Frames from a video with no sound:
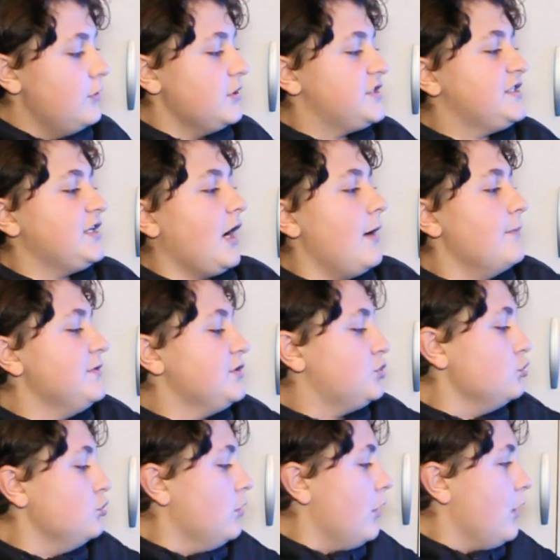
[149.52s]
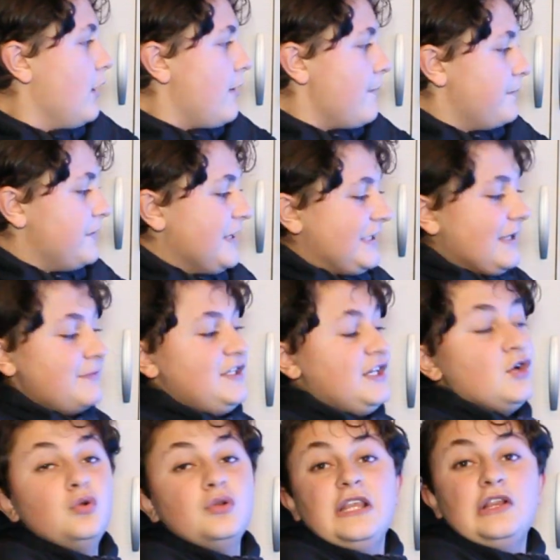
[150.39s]
Le tiramisu. L'équipe,
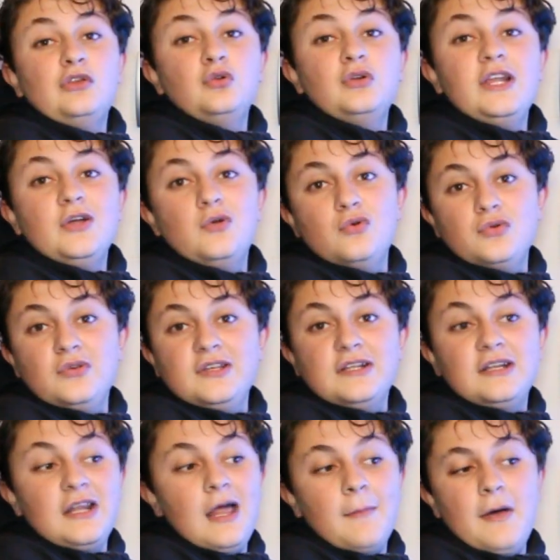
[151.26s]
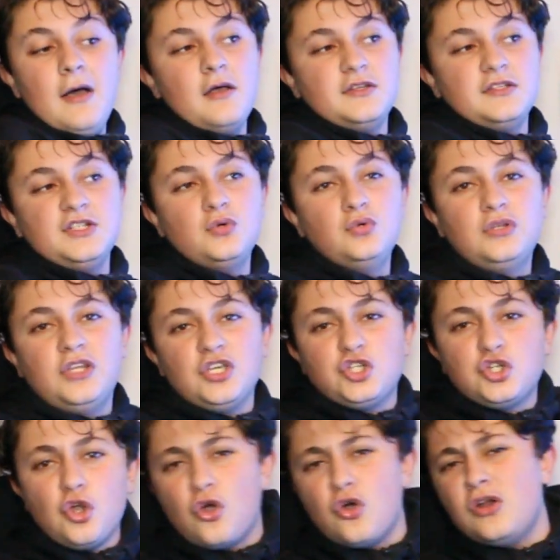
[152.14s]
j'ai goûté tous les goûts là-bas. J'ai goûté
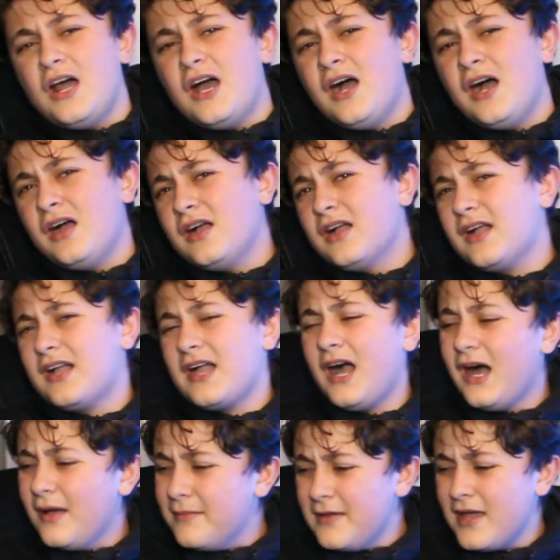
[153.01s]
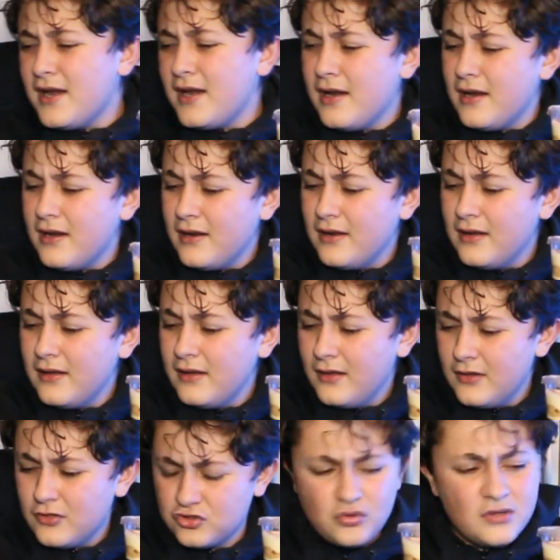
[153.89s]
chocolat, caramel.
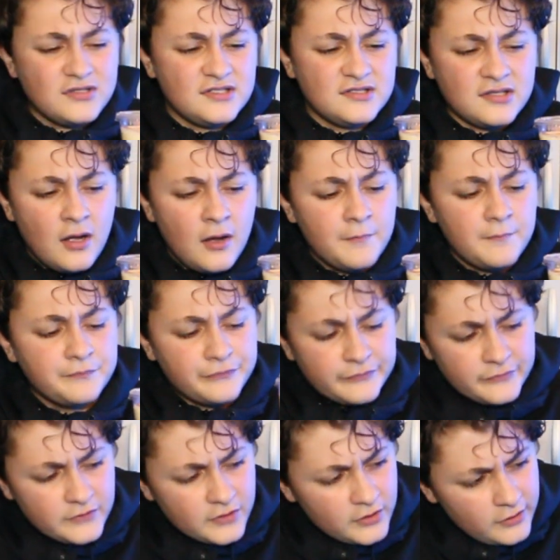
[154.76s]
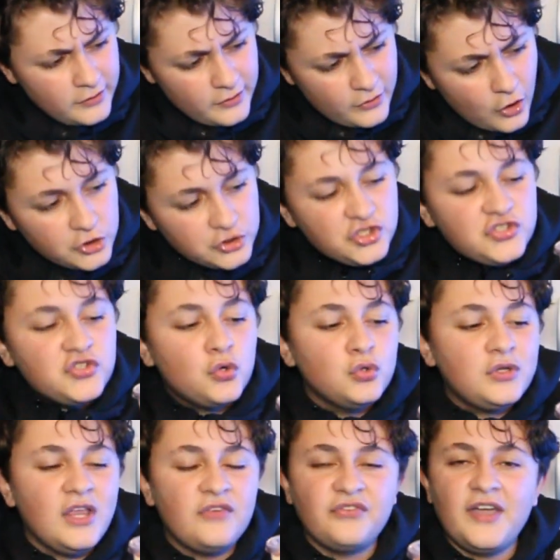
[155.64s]
Je crois c'est ça. aussi hein. mhm. Ensuite, j'ai
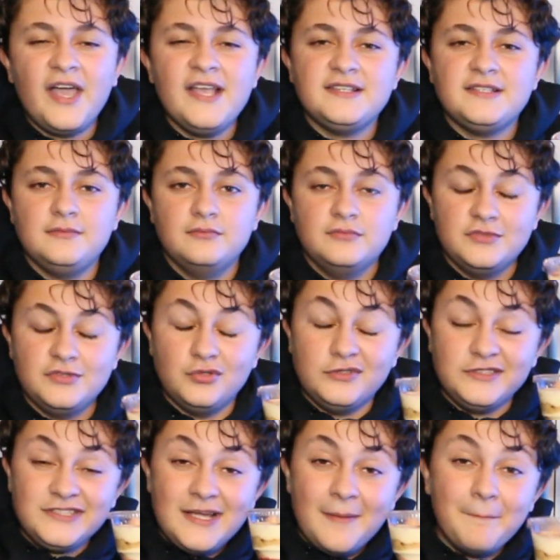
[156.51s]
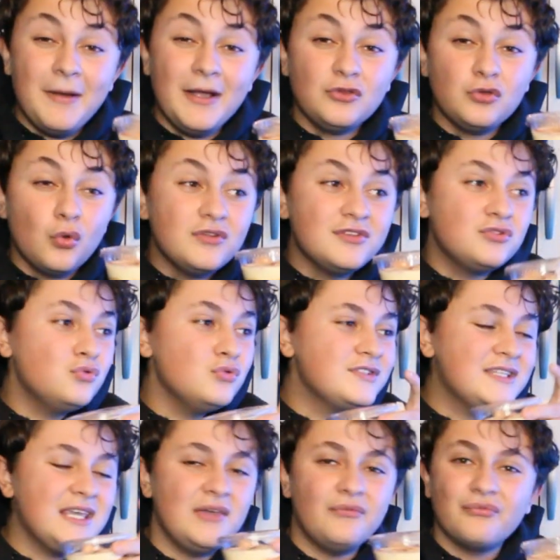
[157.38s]
goûté fraise. J'aime pas trop tout
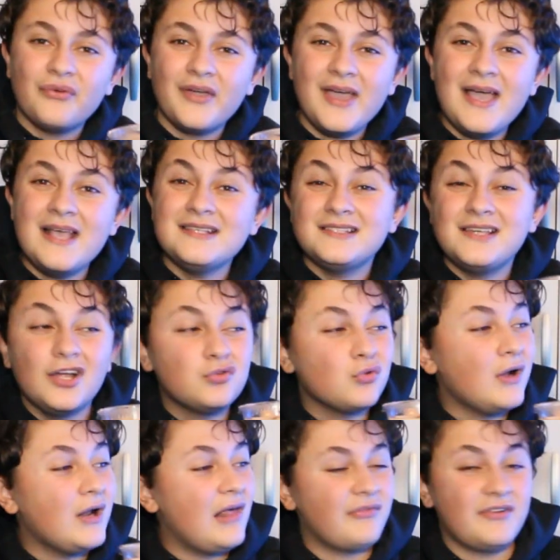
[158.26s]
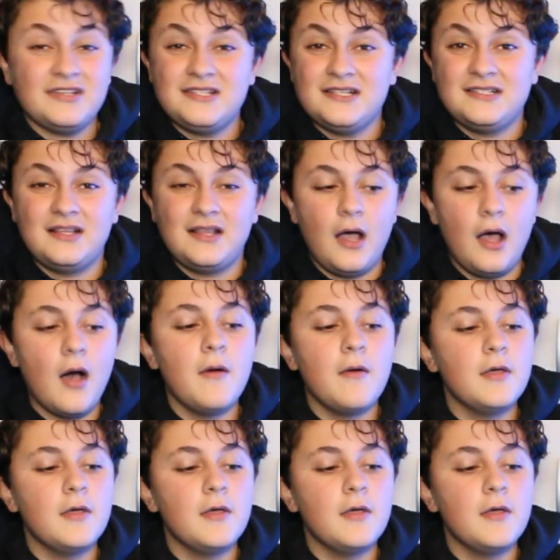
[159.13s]
ce qui est fraise, gâteau à la fraise, etc.